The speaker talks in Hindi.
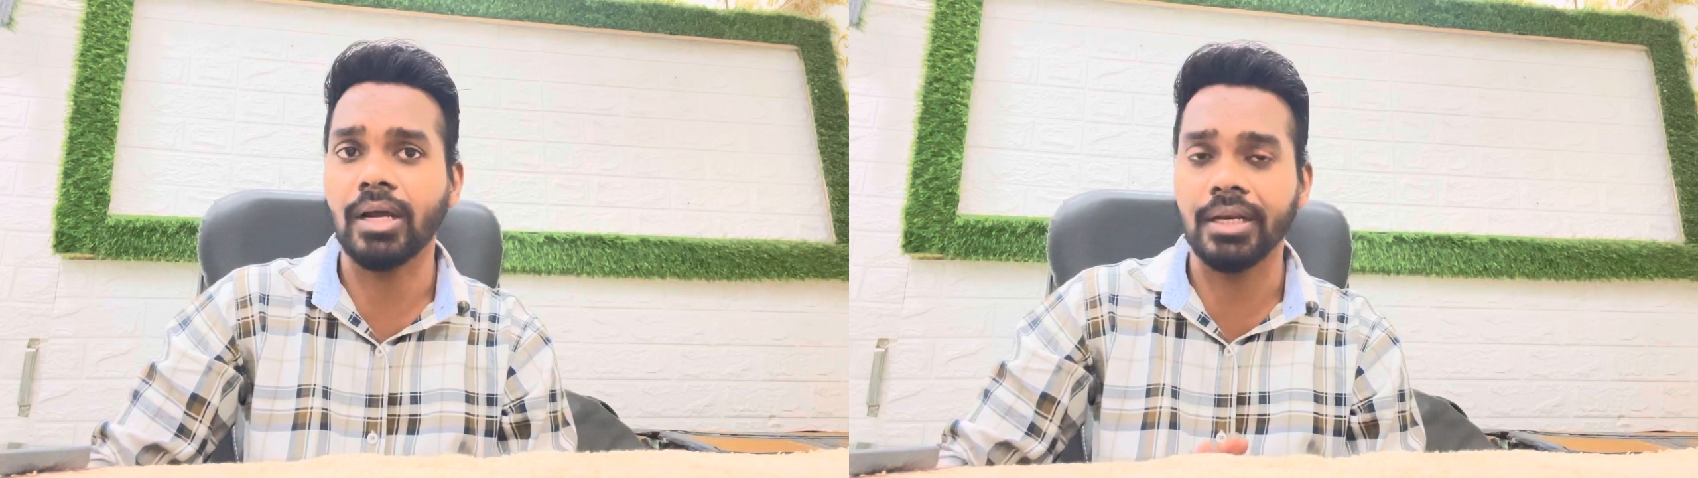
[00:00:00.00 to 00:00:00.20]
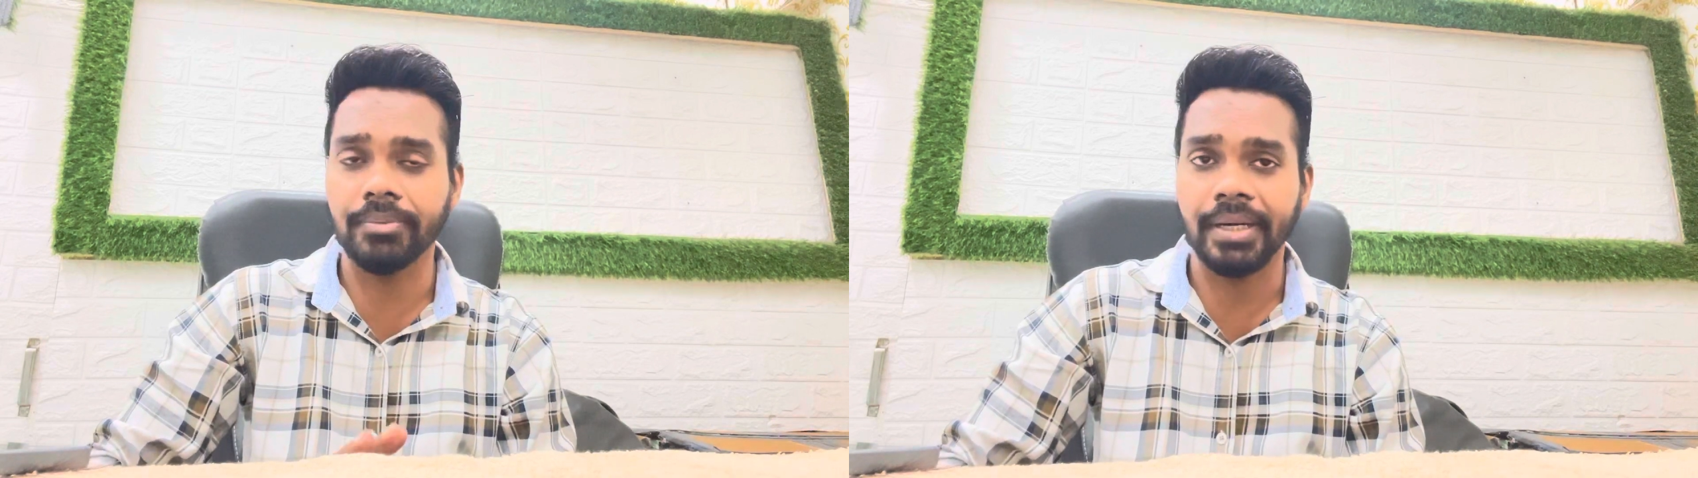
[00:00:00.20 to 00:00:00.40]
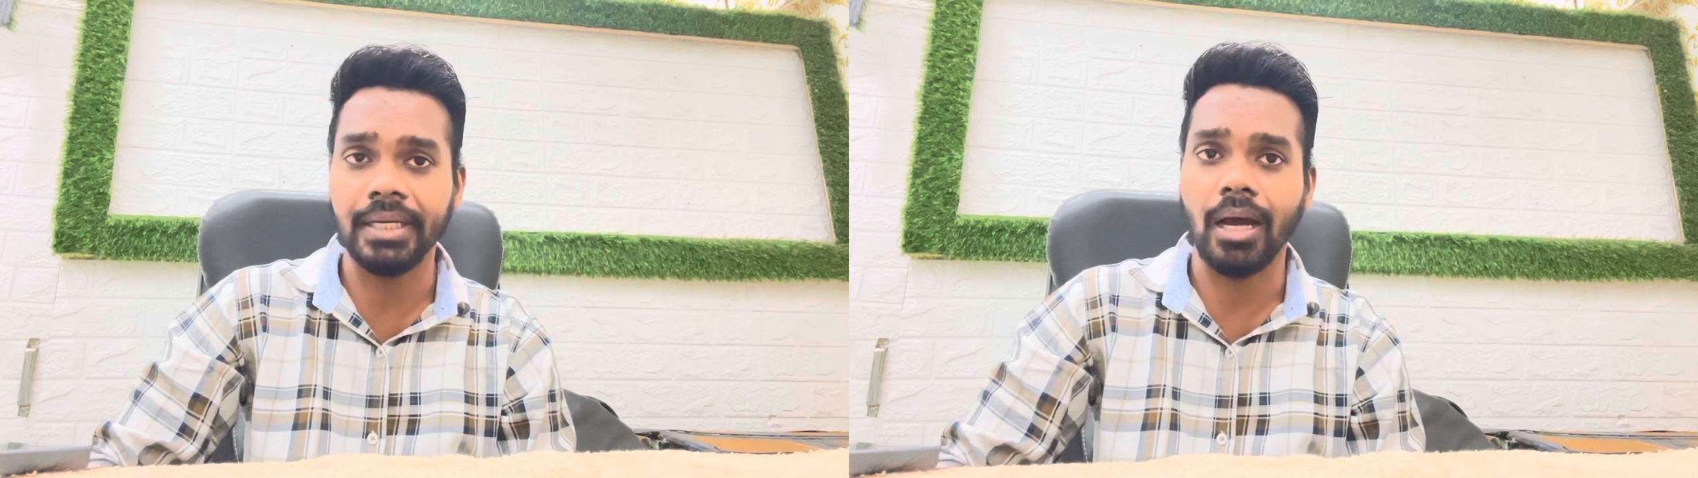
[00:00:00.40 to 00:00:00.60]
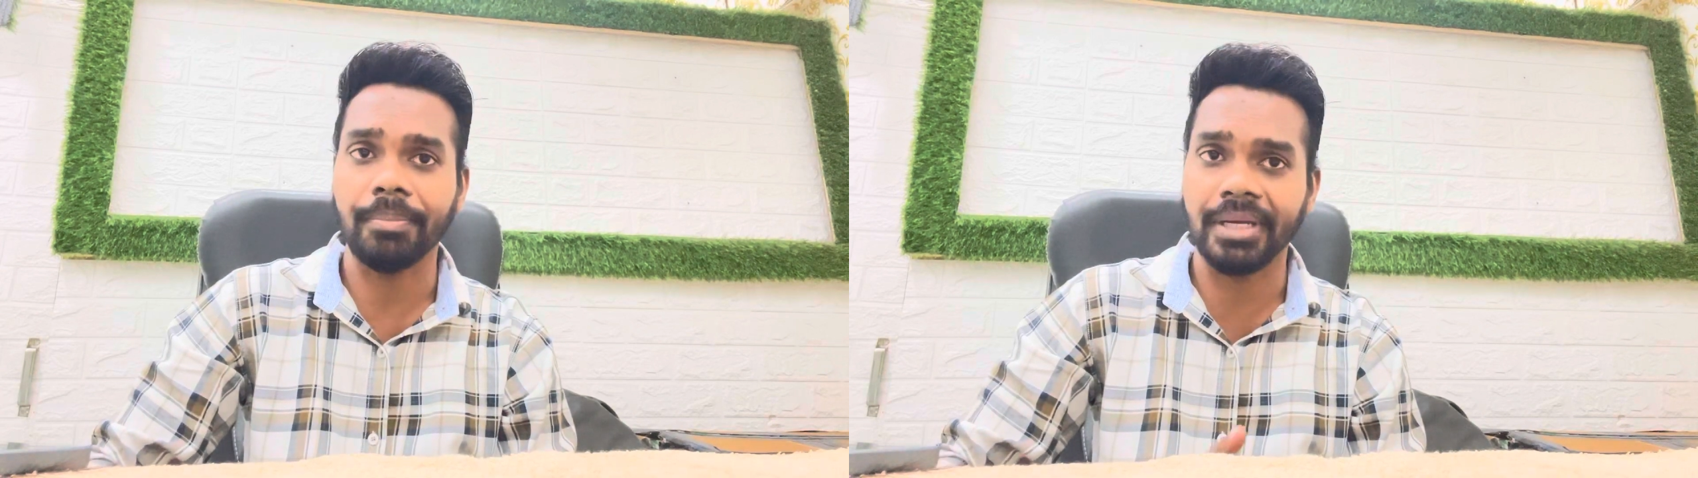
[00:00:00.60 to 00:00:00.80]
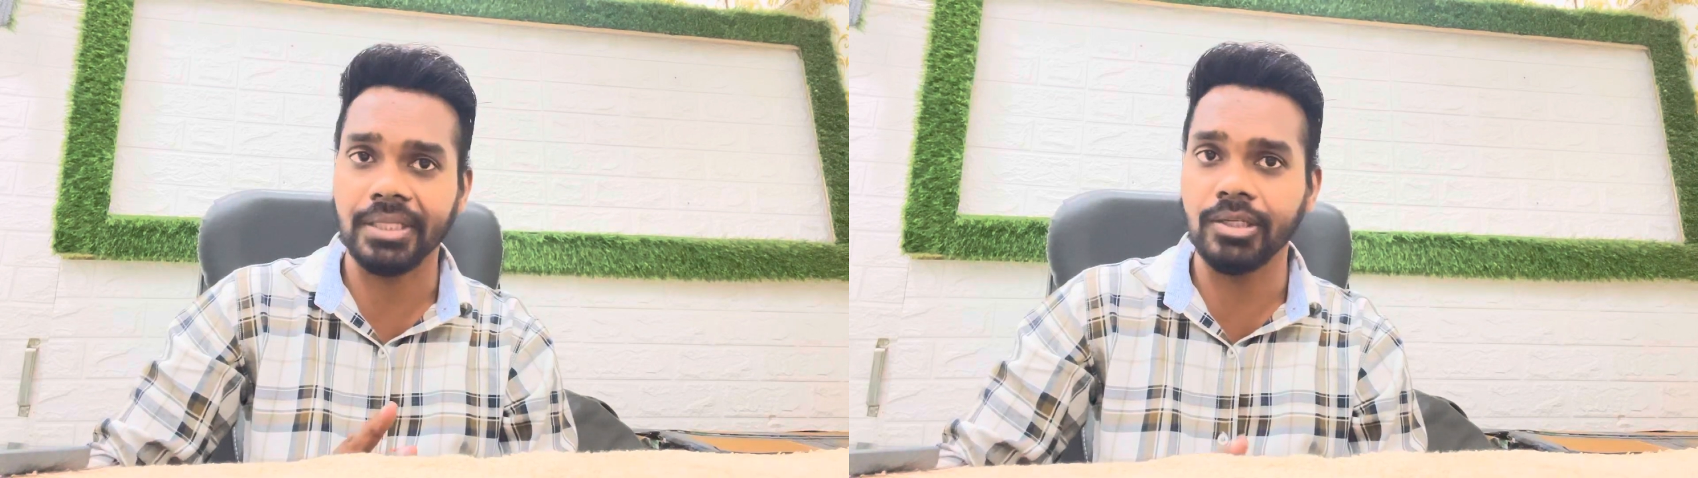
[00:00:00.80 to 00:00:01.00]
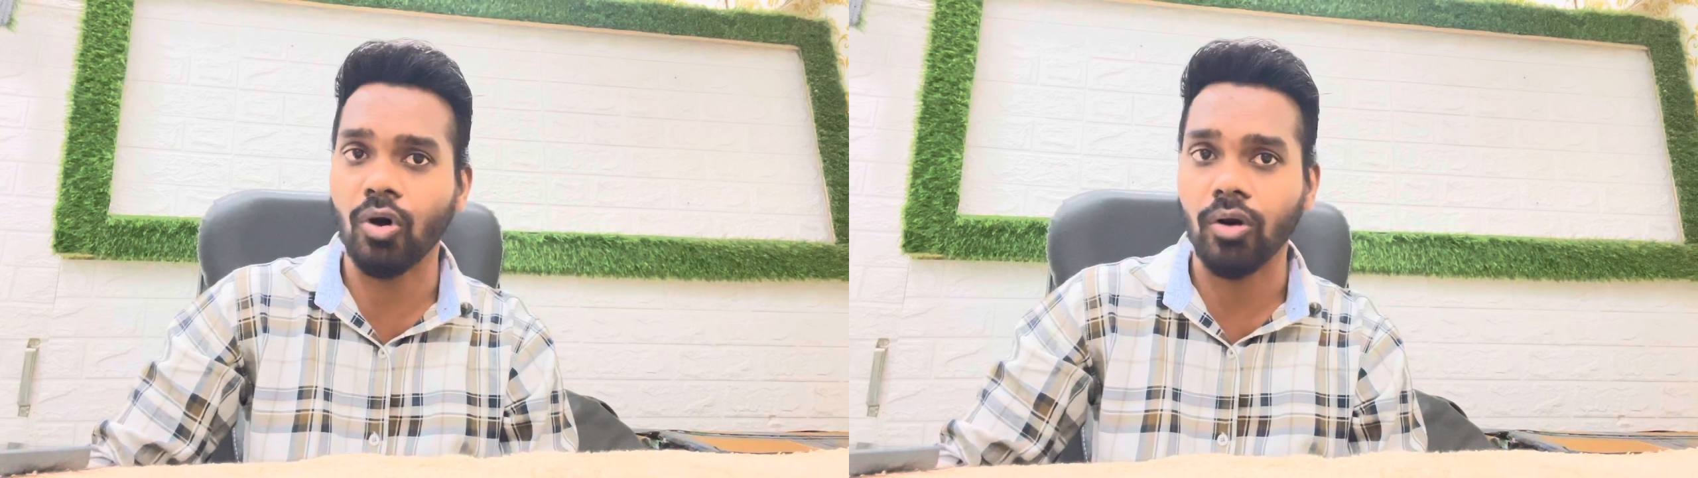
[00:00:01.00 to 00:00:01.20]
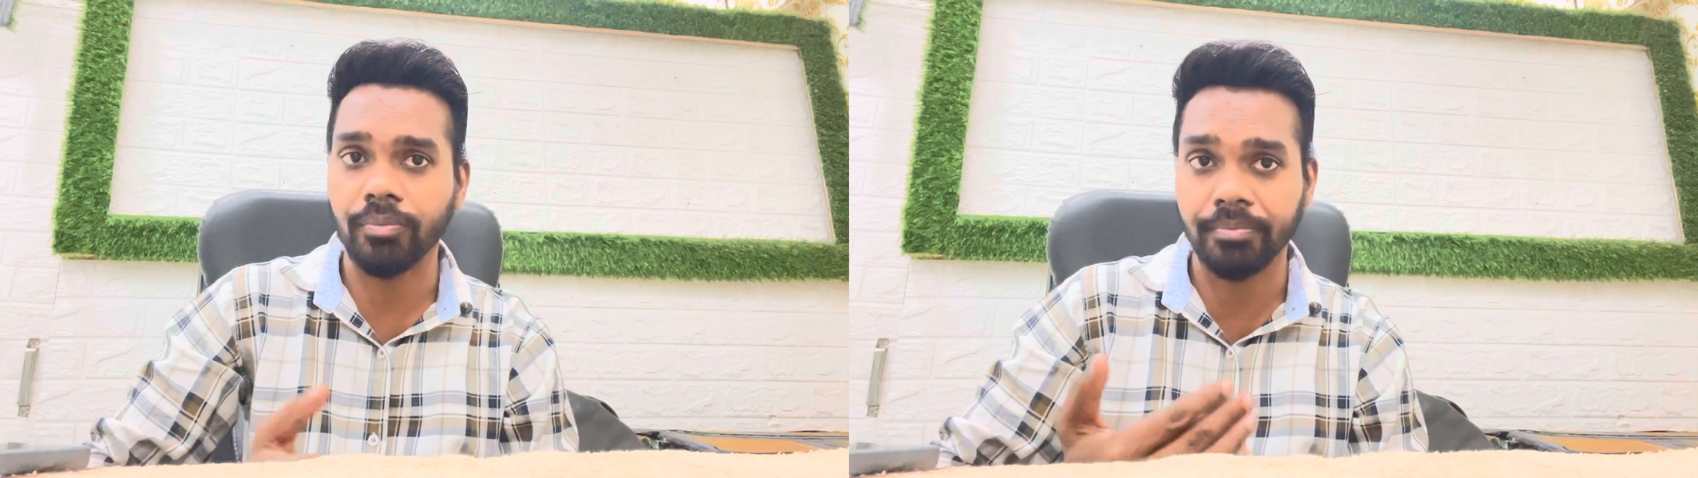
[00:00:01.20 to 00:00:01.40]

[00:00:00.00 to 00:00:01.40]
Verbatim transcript: अली भाई आप एक दिन और